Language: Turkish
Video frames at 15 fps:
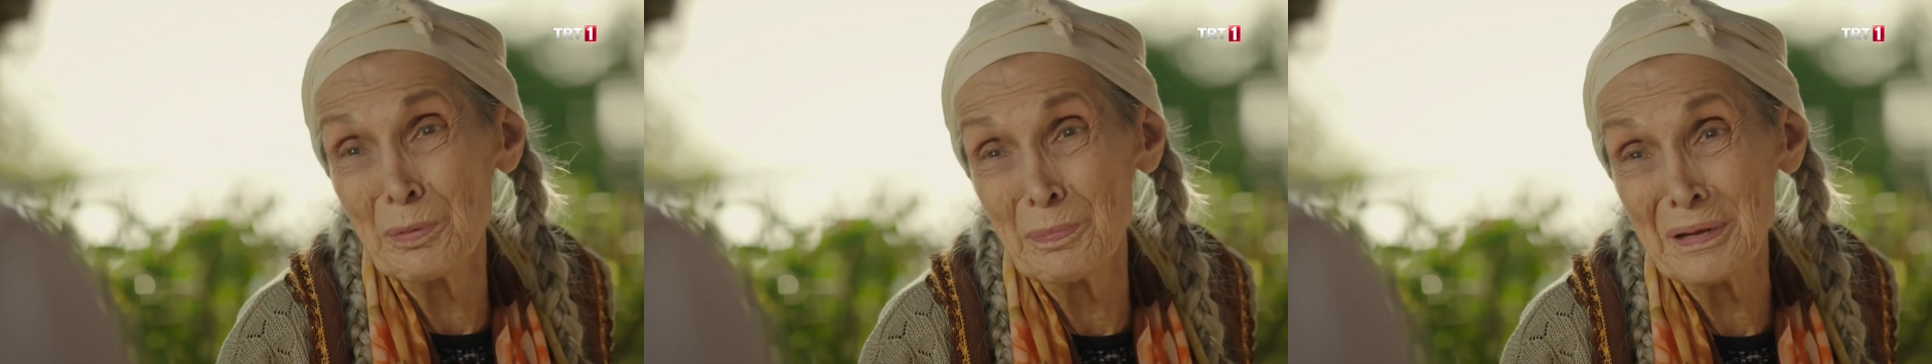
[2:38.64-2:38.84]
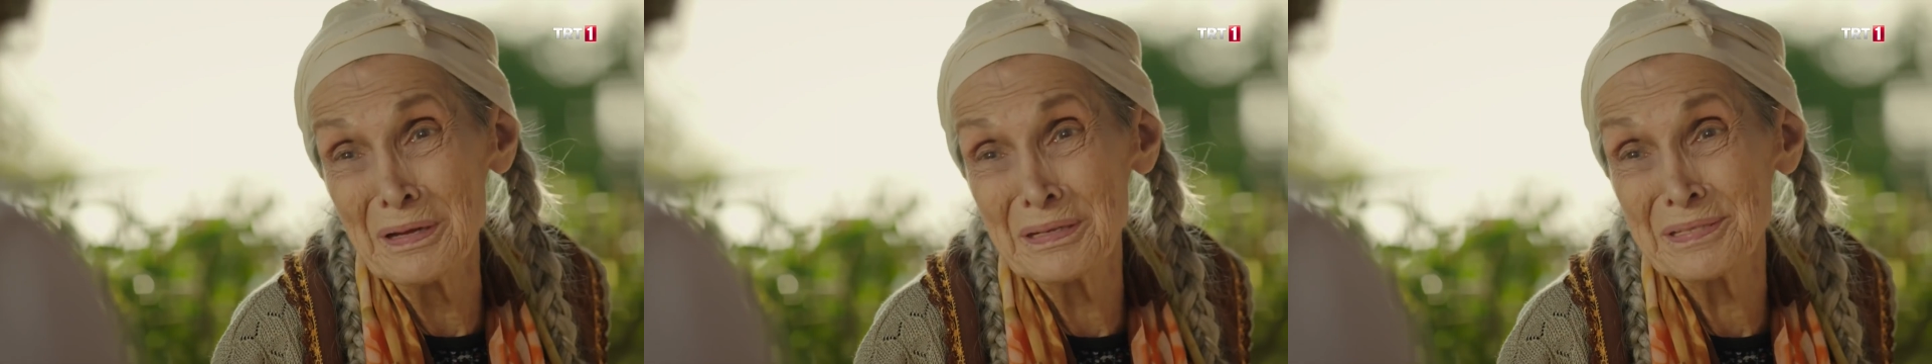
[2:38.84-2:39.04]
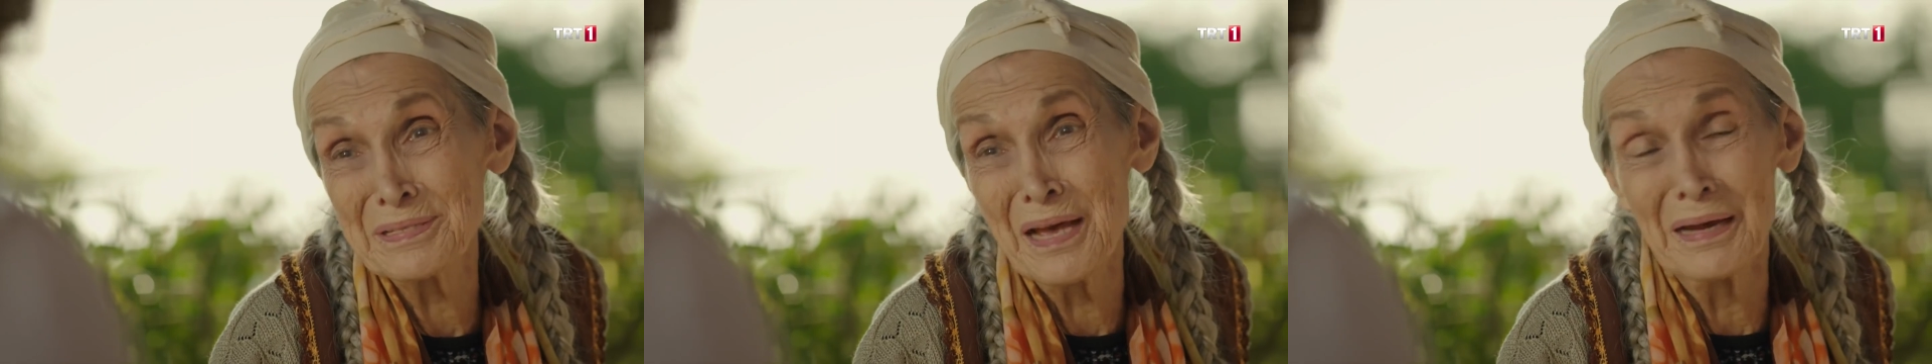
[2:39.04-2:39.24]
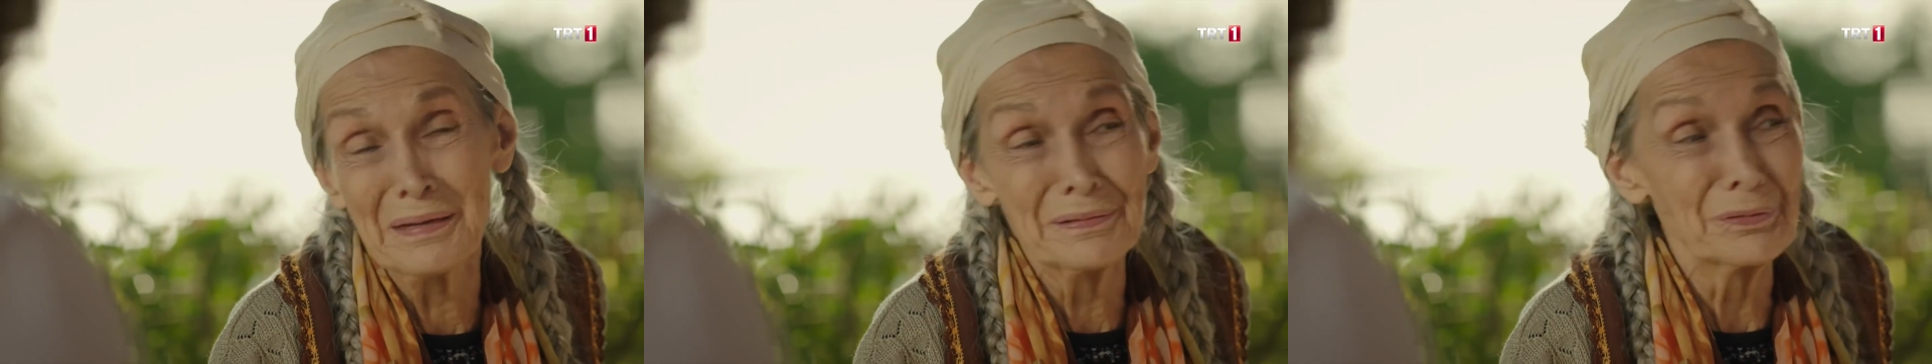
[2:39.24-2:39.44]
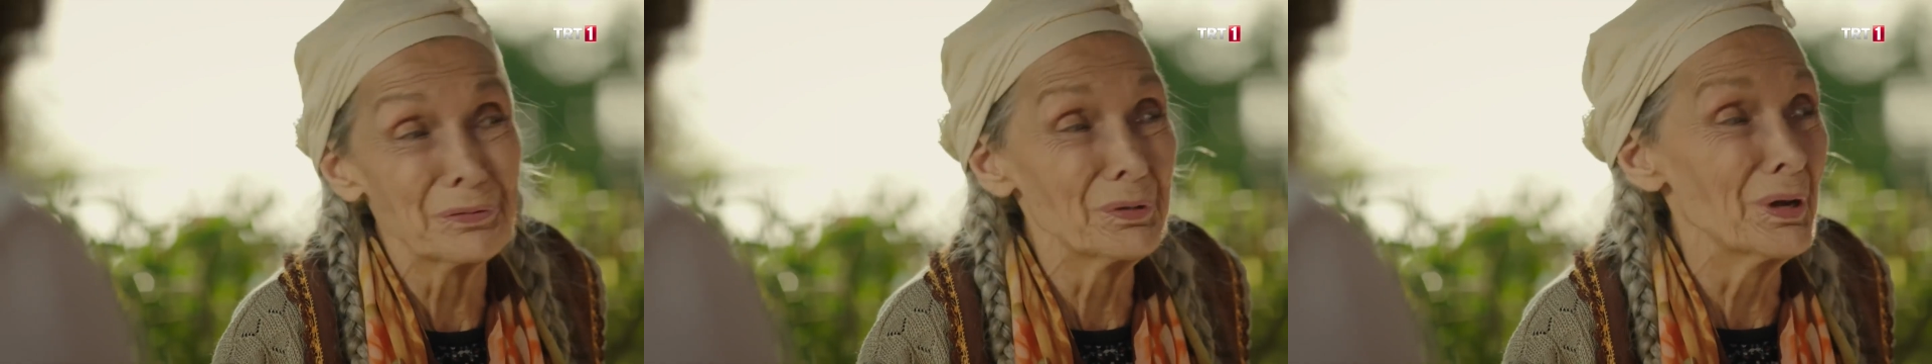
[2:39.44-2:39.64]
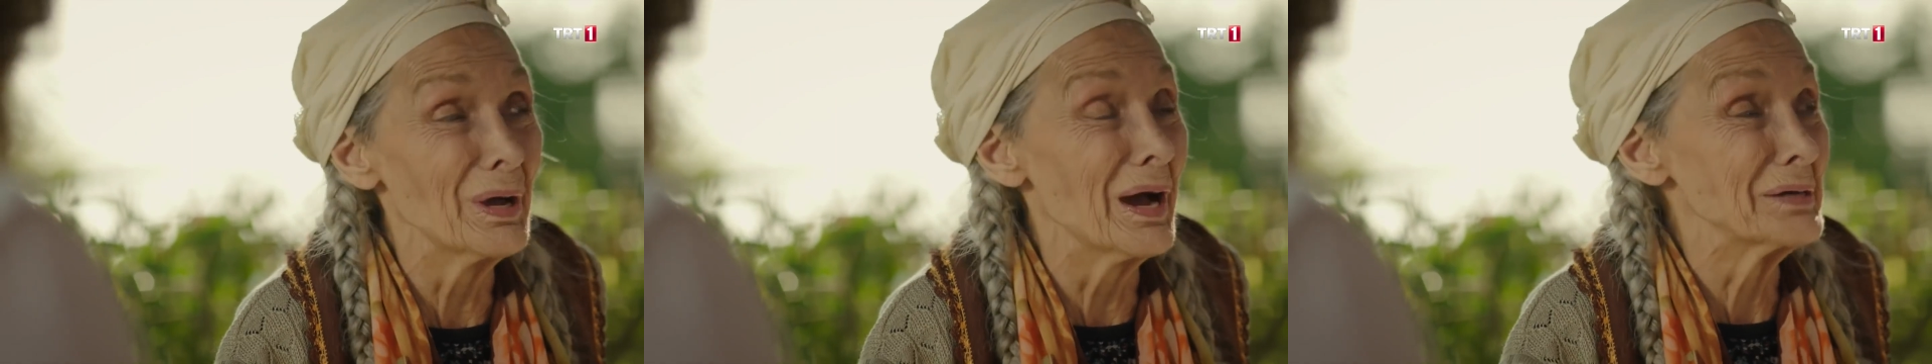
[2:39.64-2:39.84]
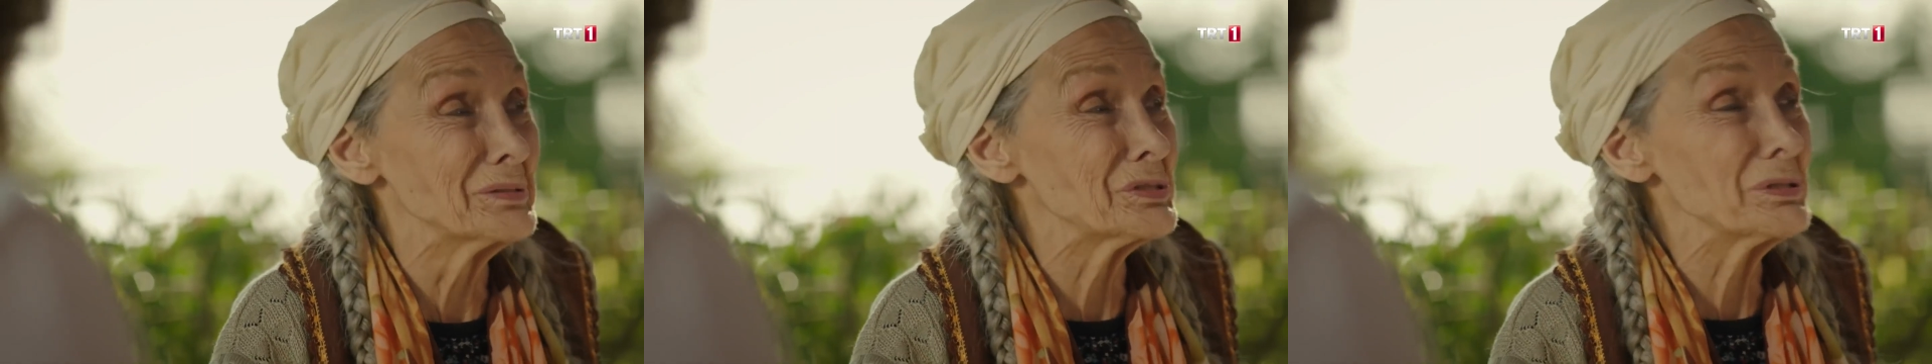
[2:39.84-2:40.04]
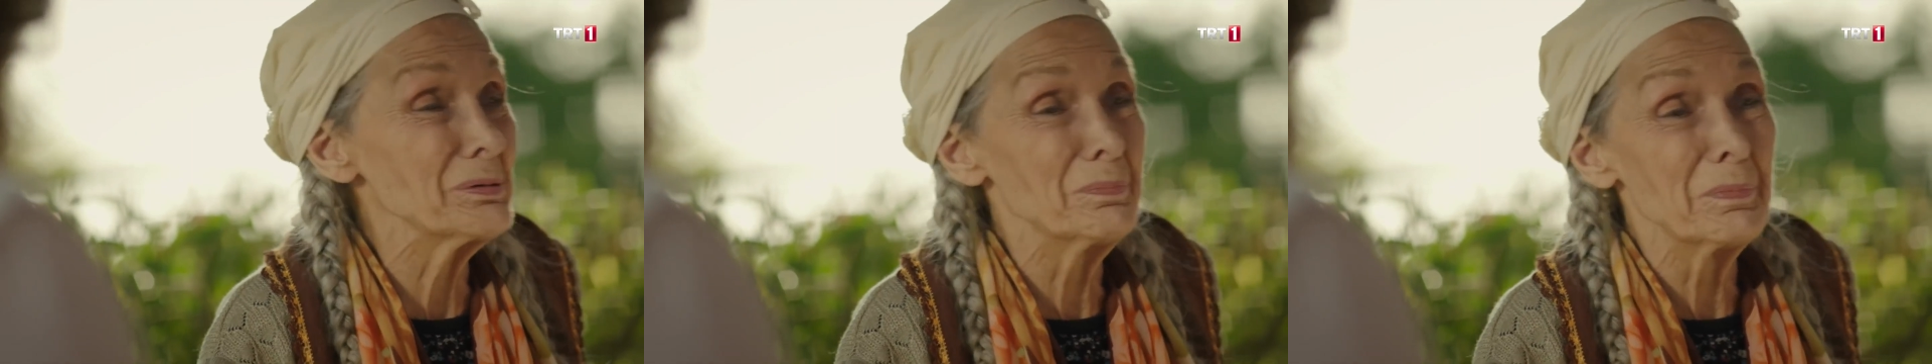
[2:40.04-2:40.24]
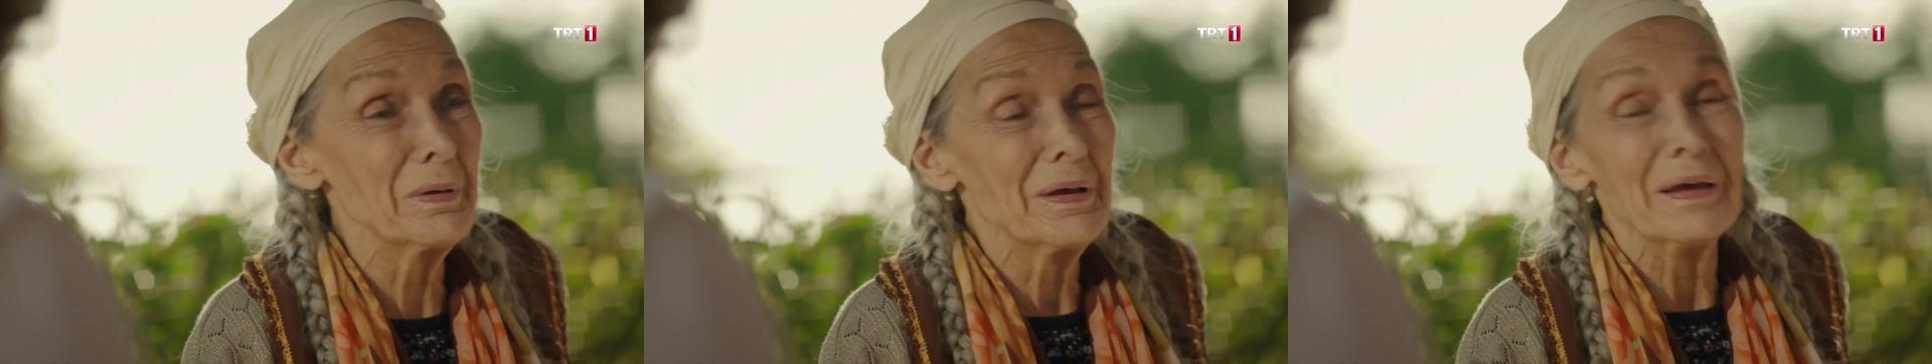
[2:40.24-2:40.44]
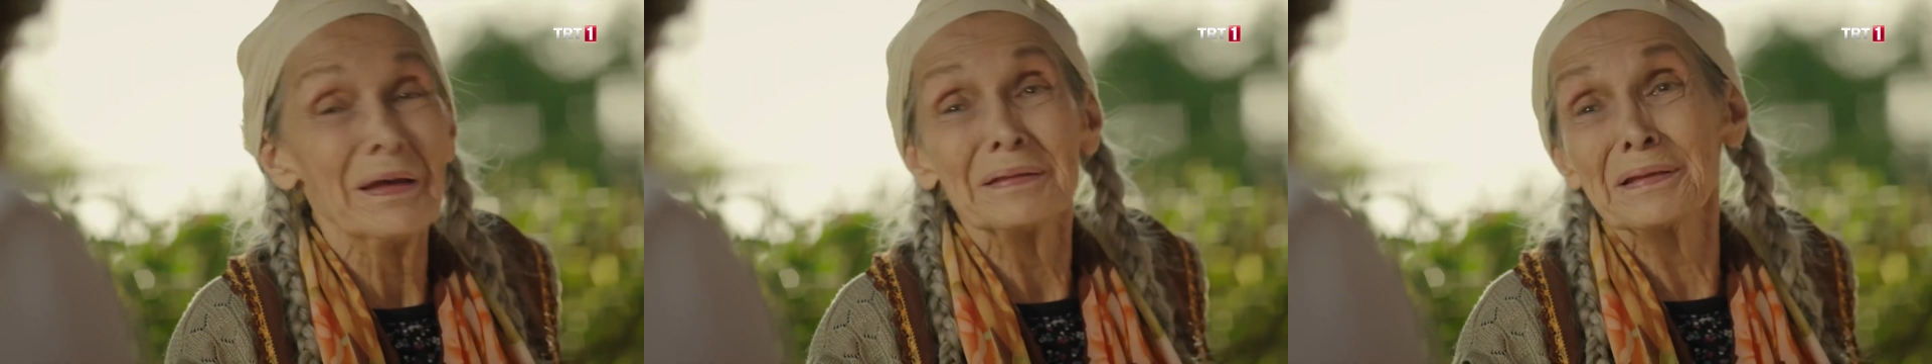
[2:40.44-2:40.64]
bir bilsen Rüyacığım.
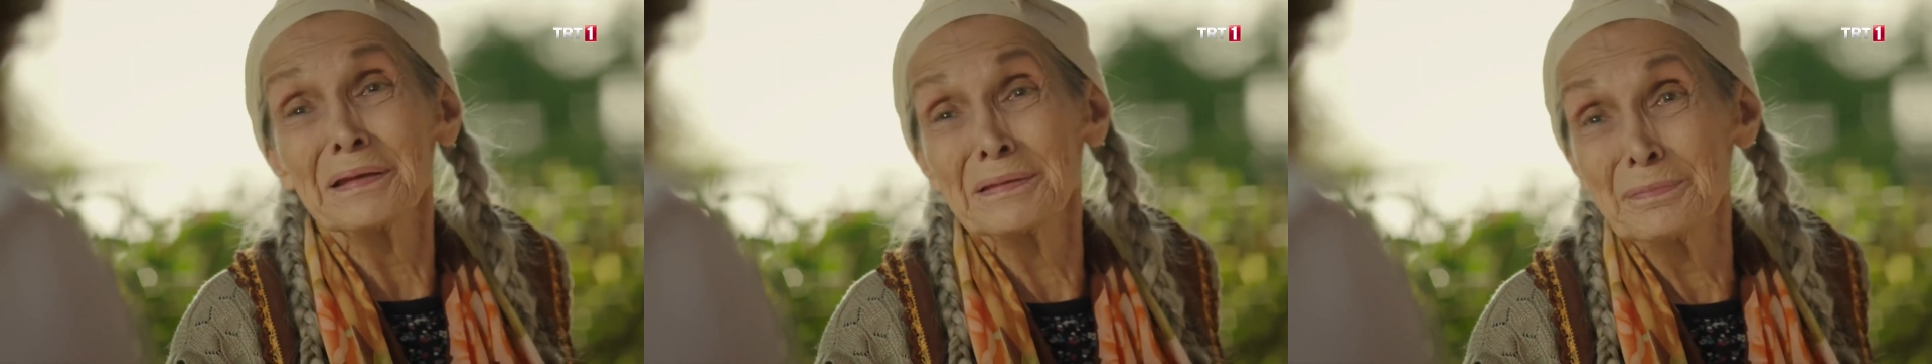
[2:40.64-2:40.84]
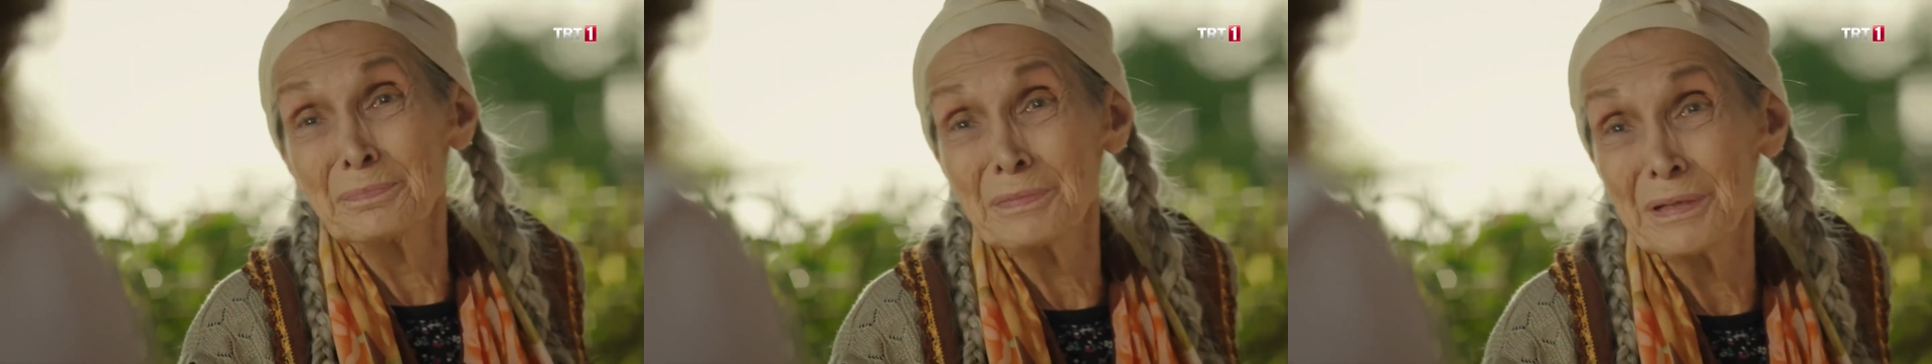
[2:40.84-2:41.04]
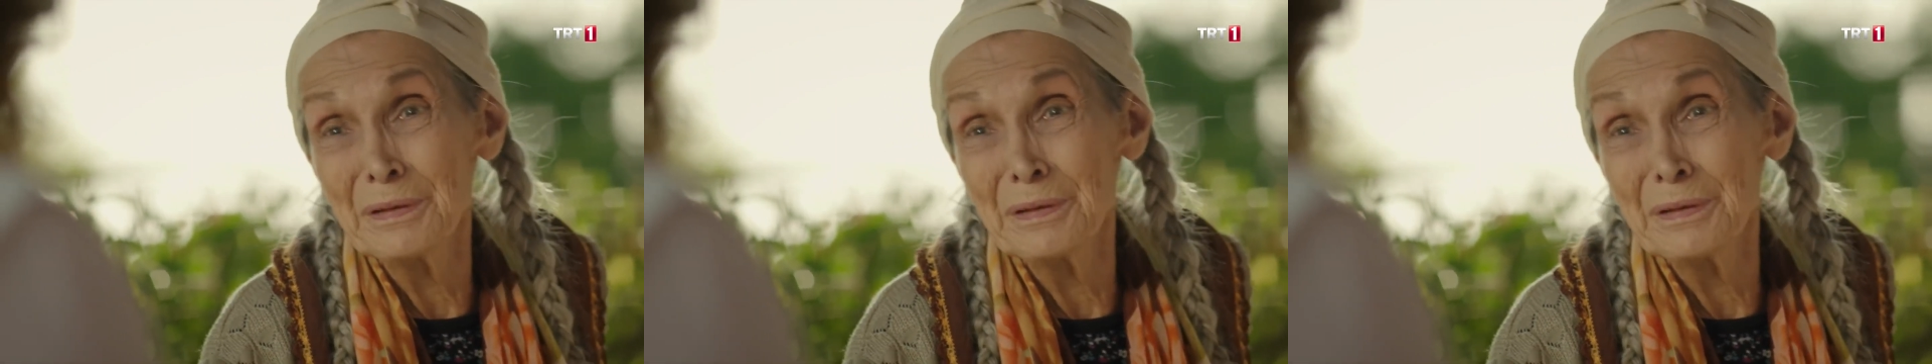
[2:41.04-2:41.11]
Dedim